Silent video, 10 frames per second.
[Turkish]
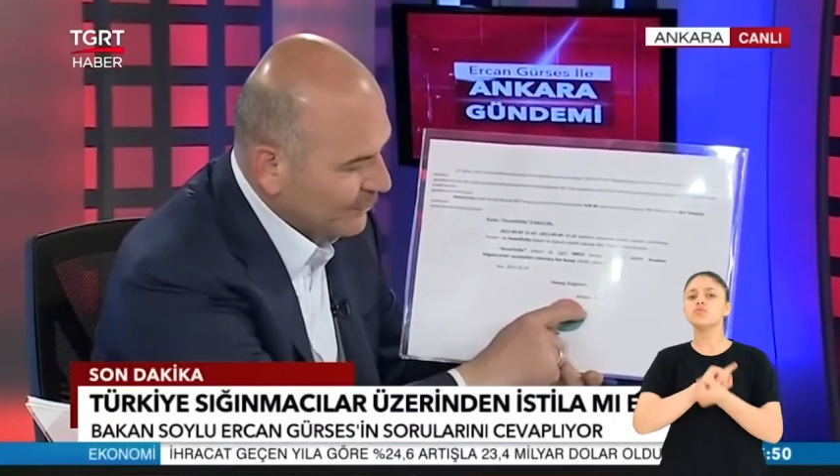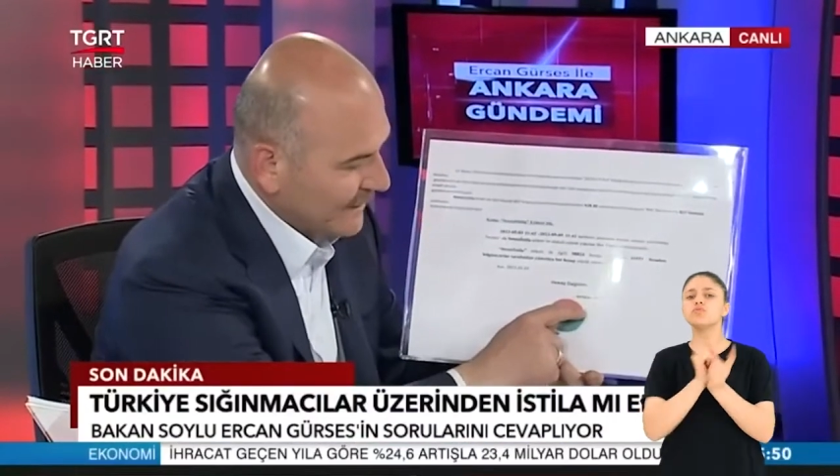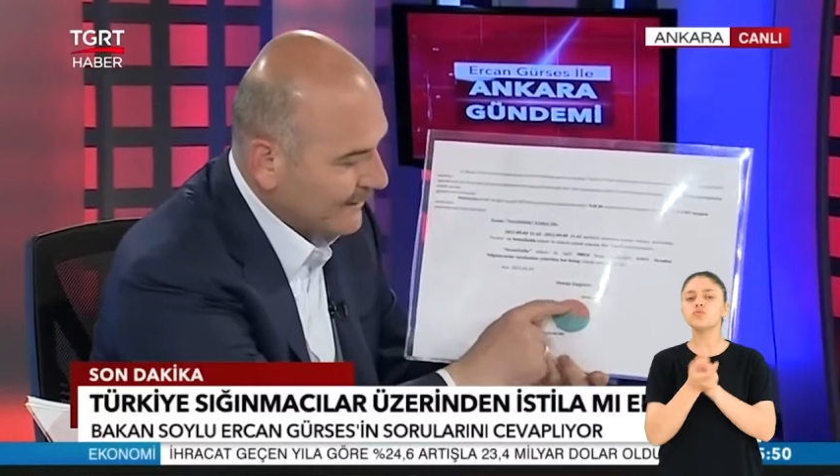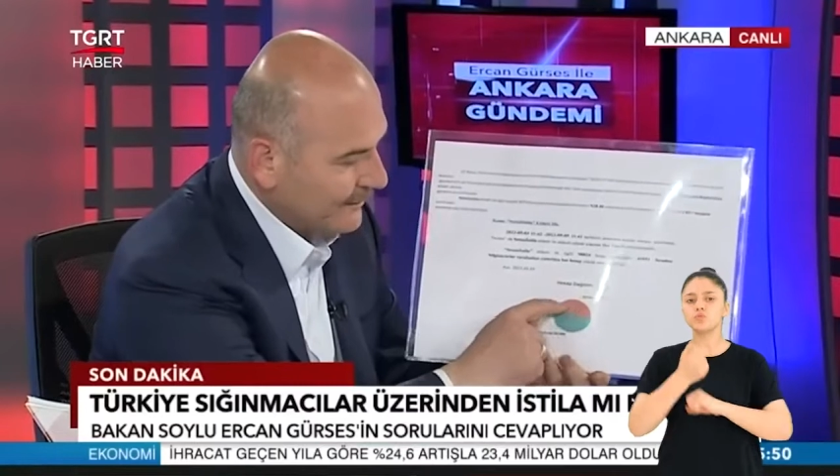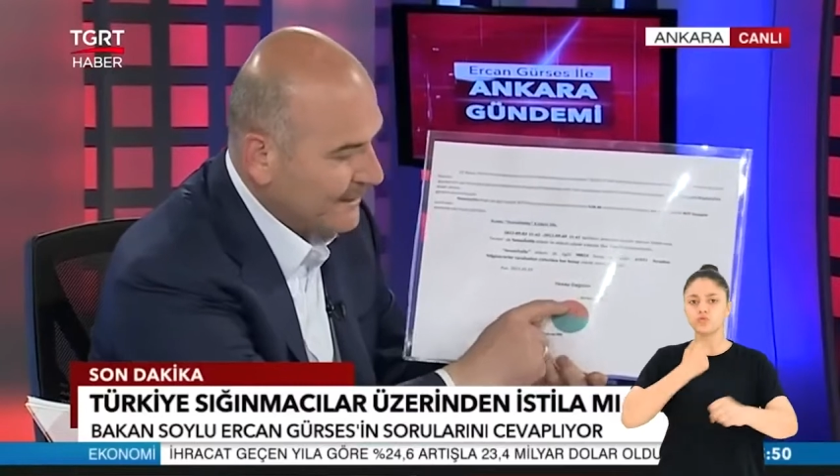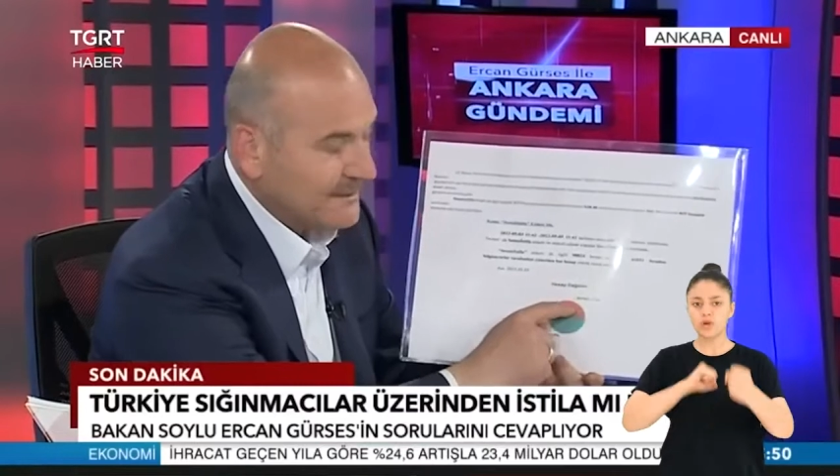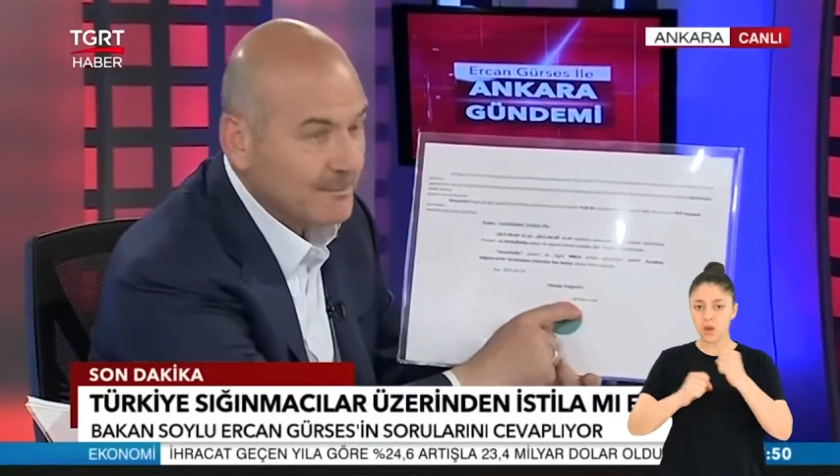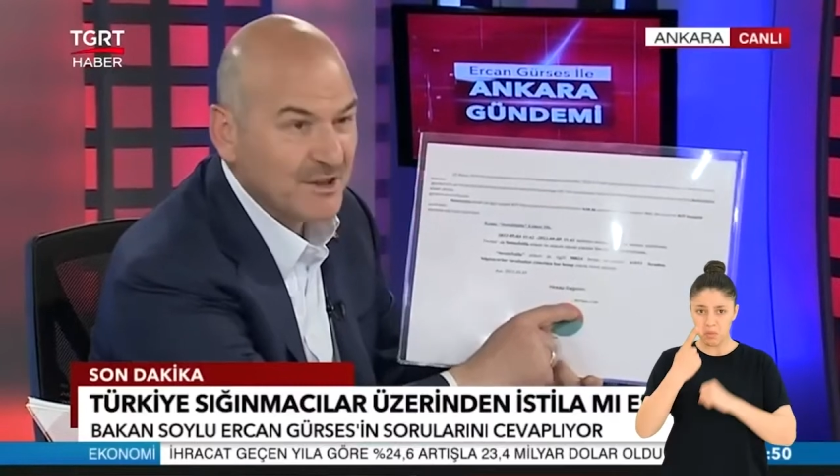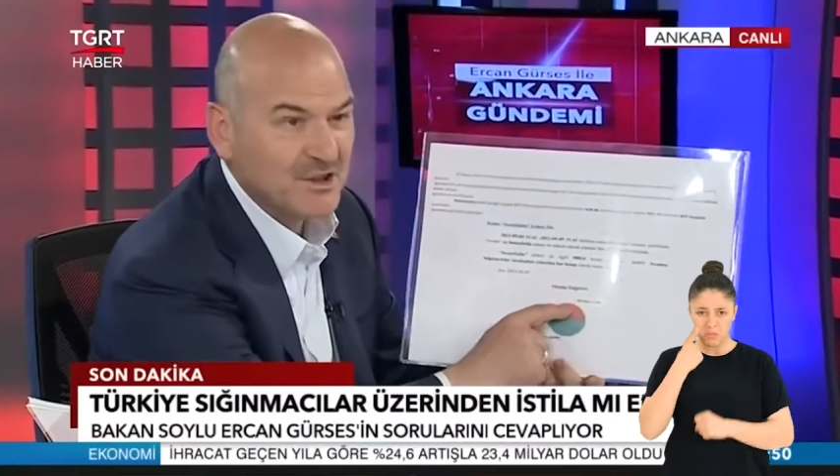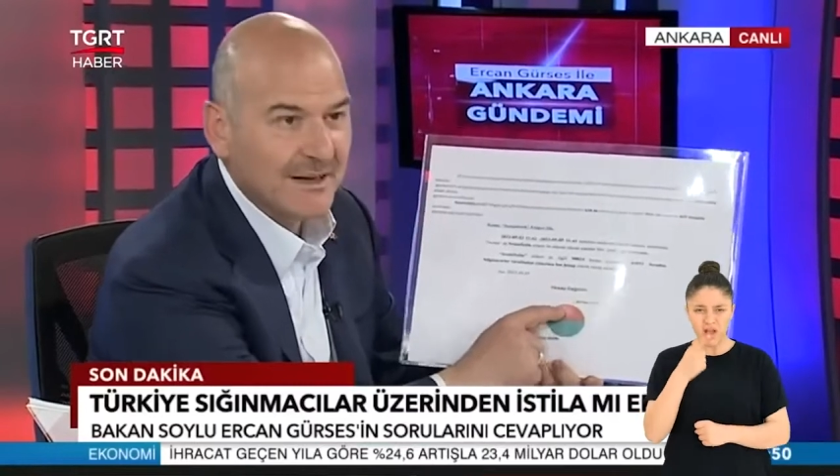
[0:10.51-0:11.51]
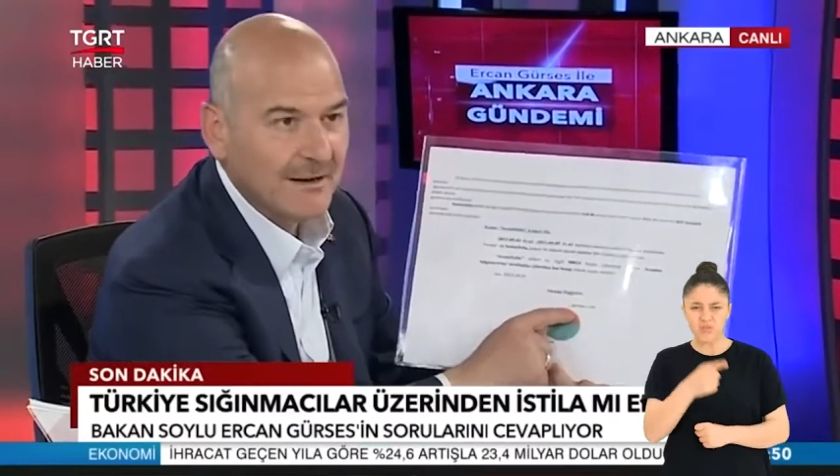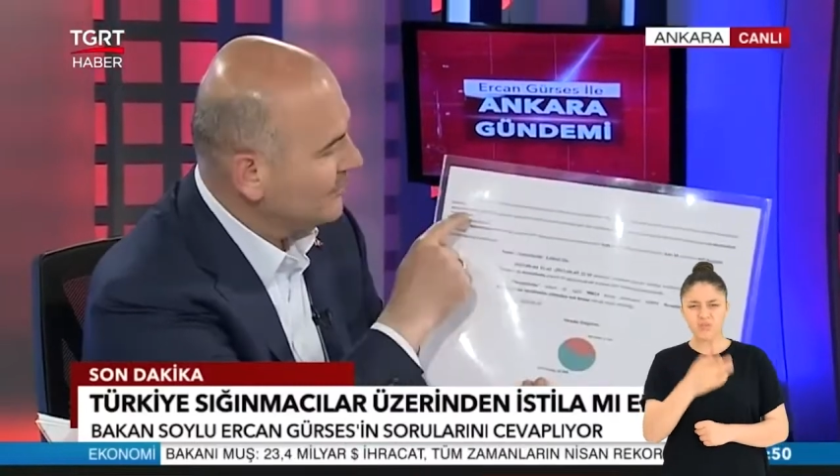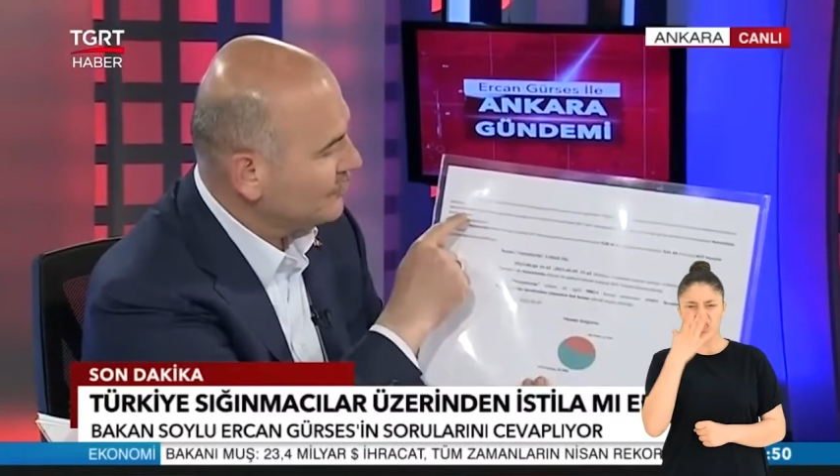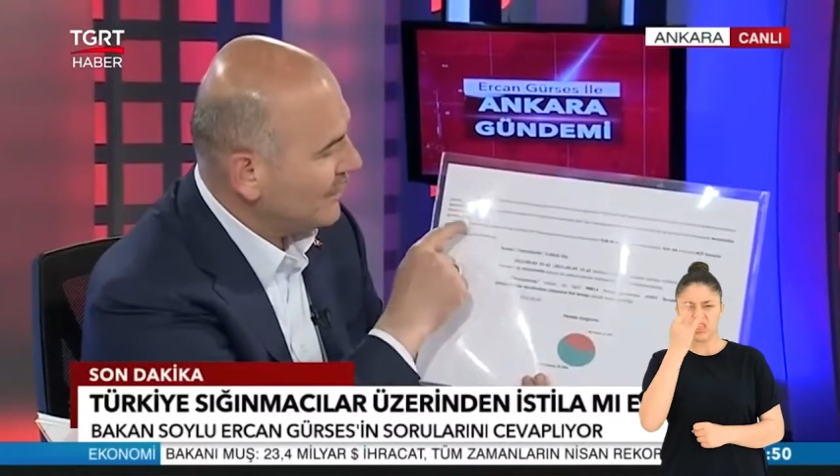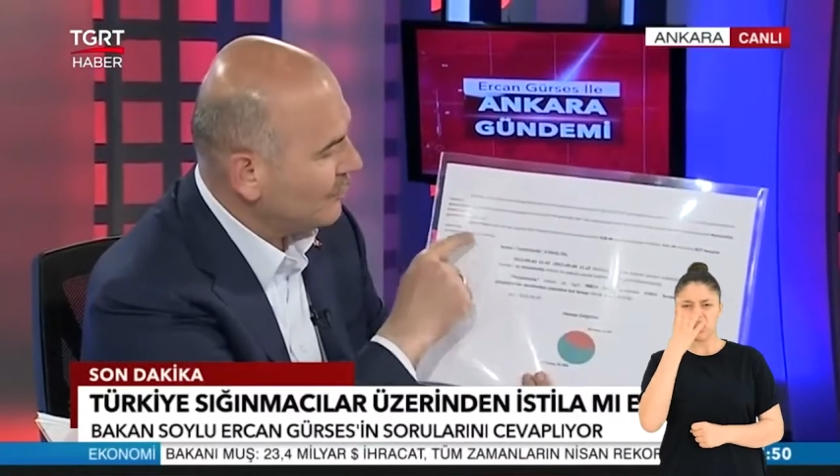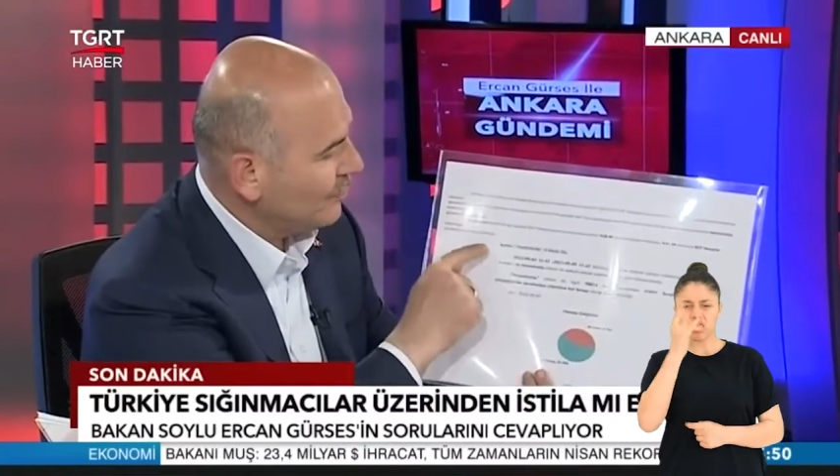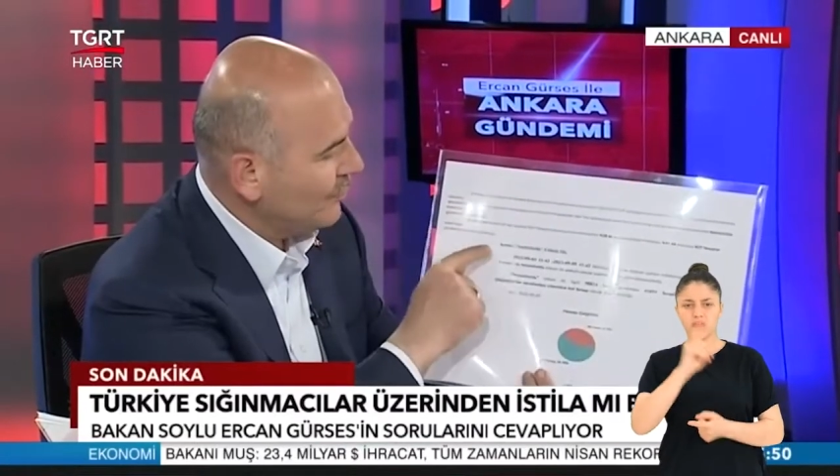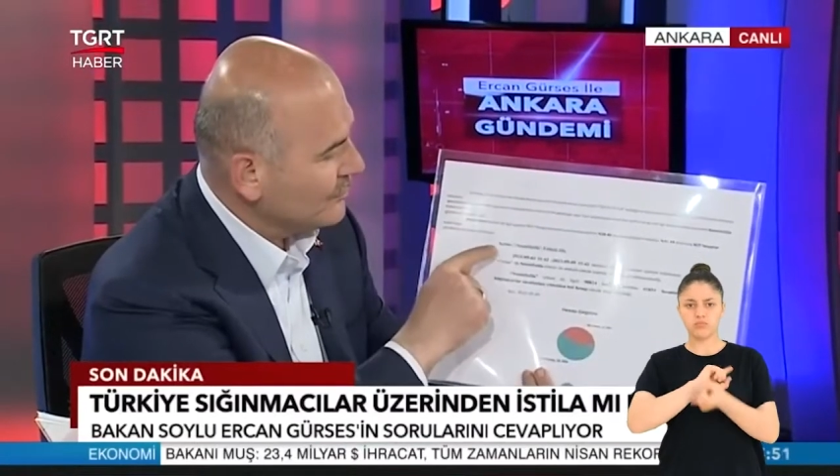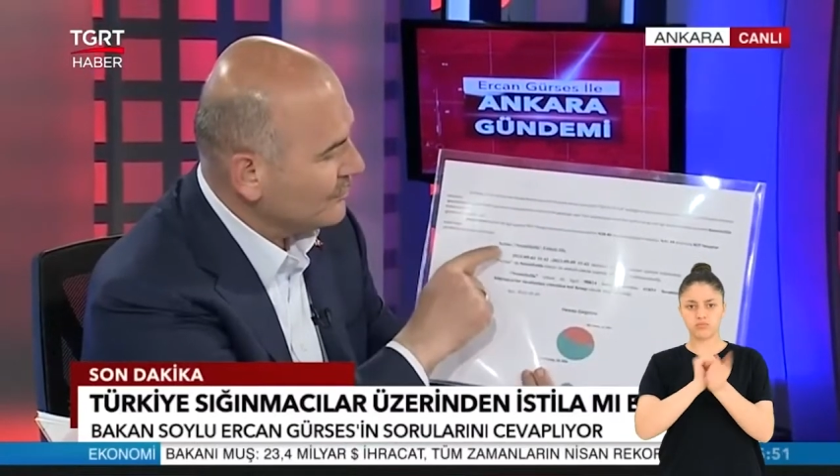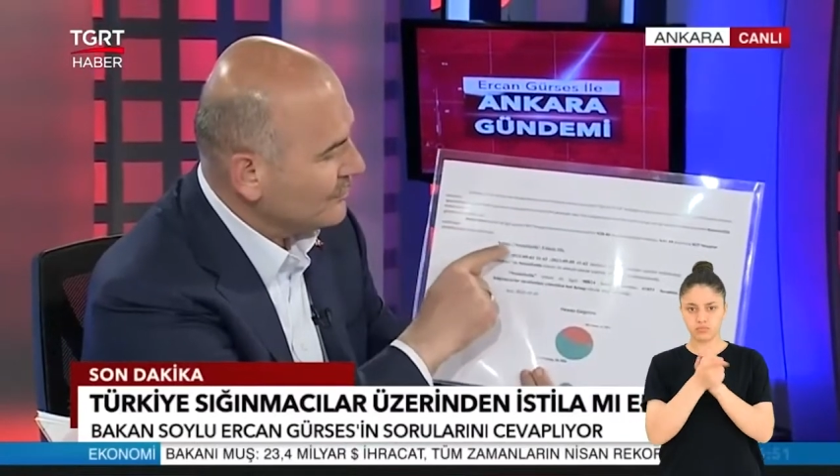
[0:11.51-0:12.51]
hesaplar, makina. Şuraya görüyor
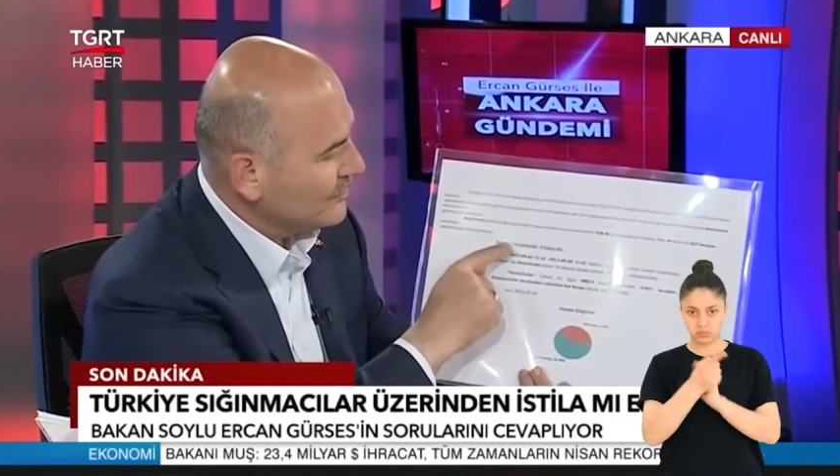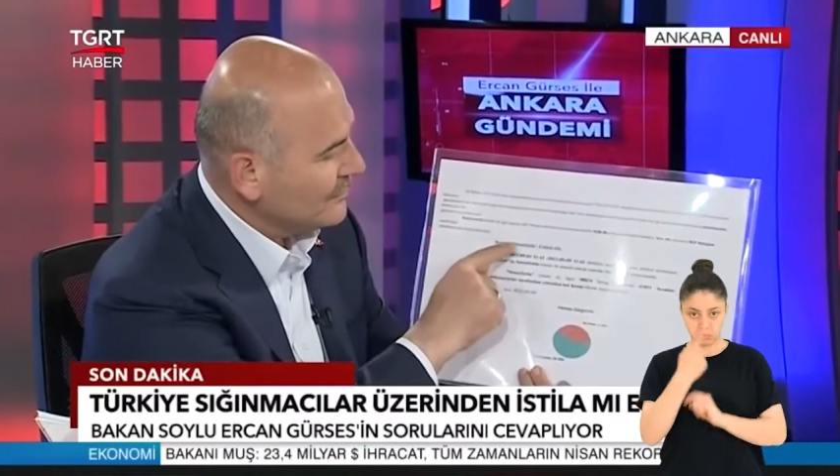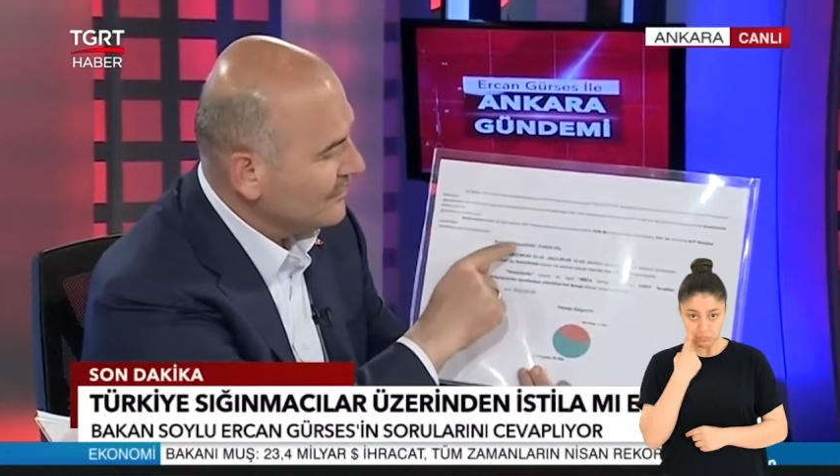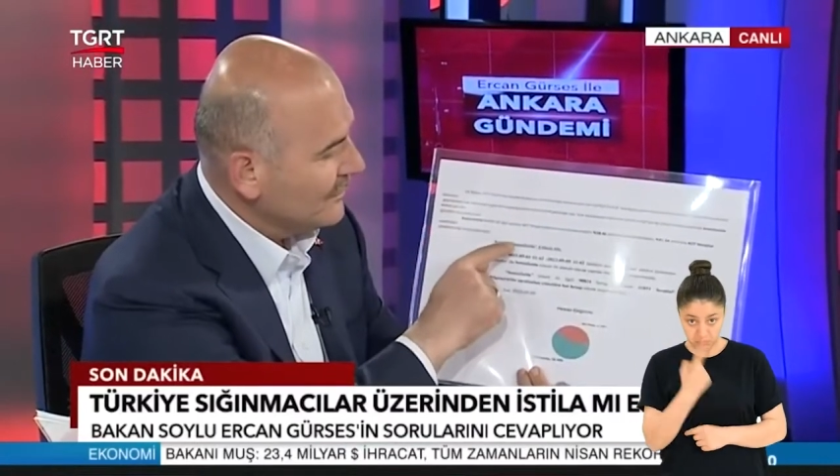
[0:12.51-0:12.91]
musunuz?